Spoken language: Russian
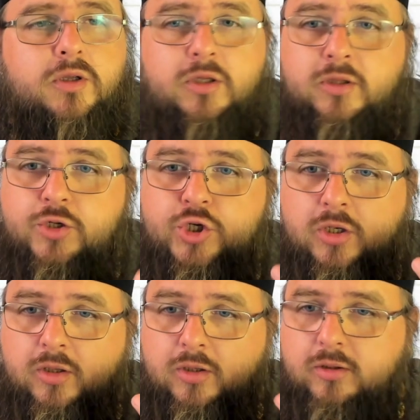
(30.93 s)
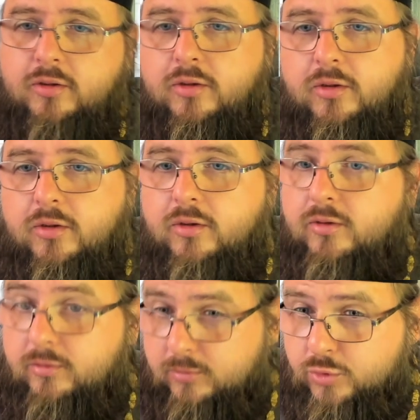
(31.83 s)
и начало
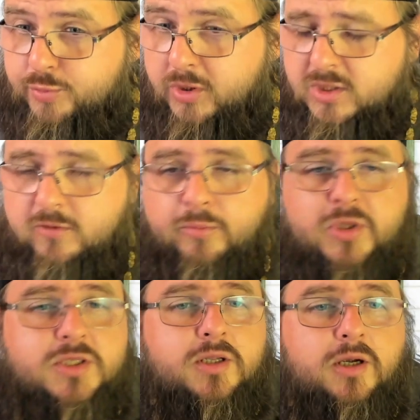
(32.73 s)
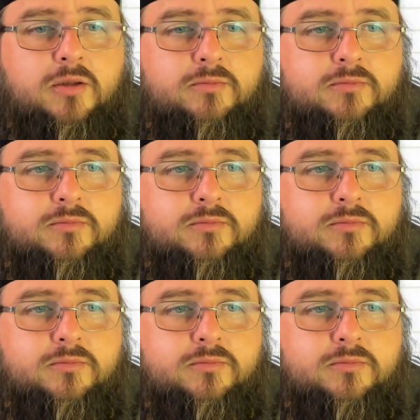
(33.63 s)
Успенского поста.